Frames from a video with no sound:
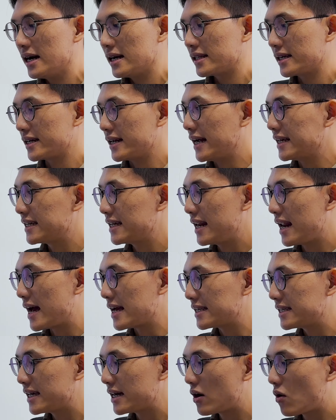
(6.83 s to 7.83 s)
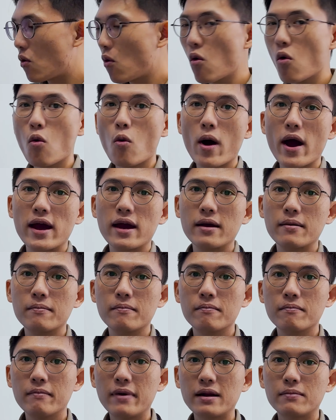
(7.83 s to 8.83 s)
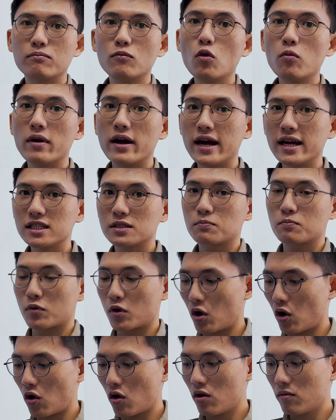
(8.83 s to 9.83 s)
Thì đây chính là chiếc Huawei MateBook X Pro,